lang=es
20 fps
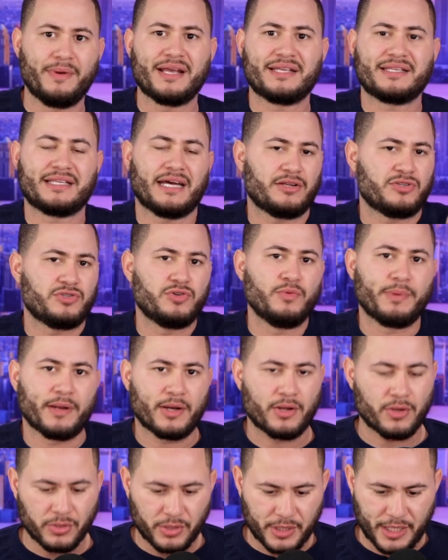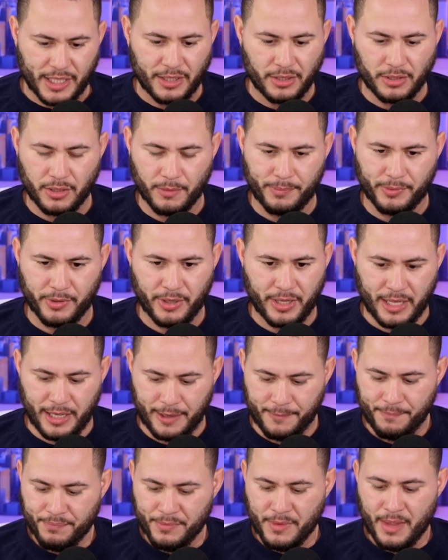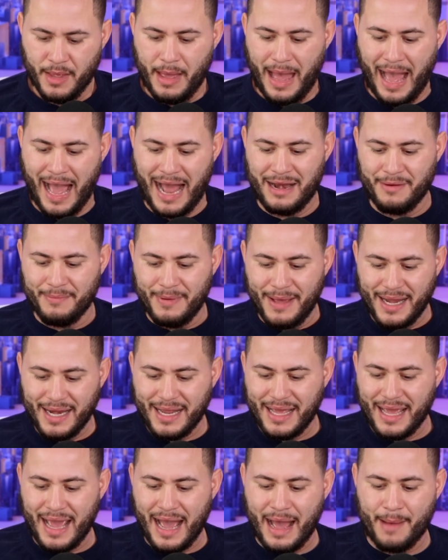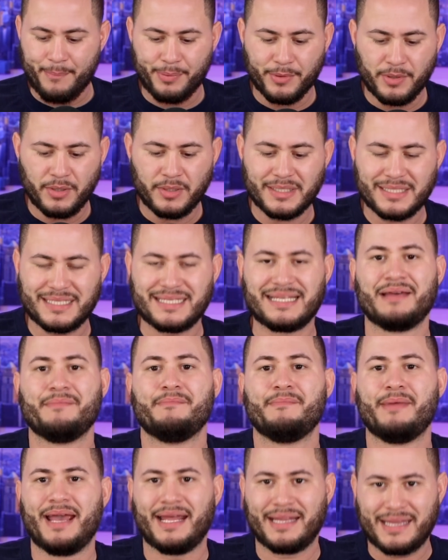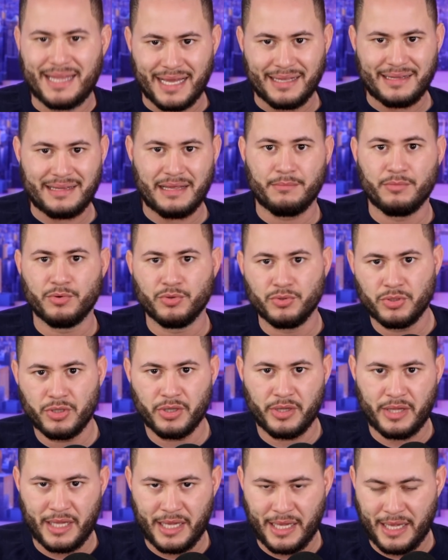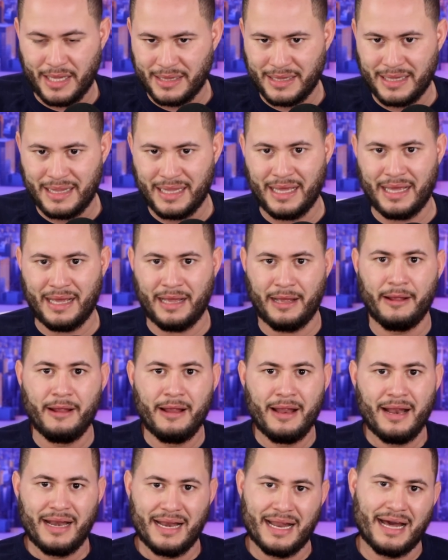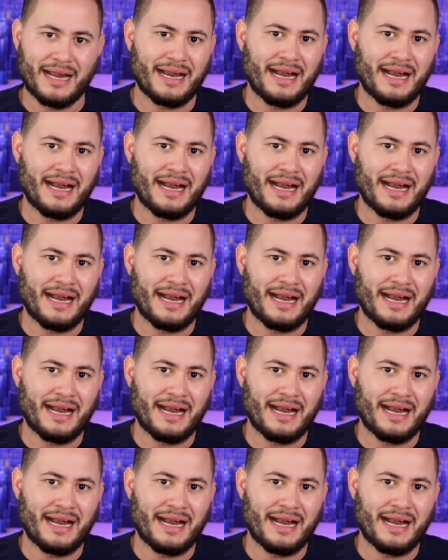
voy a estar súper contento porque al ver que Apple se mete a este mundo de, de la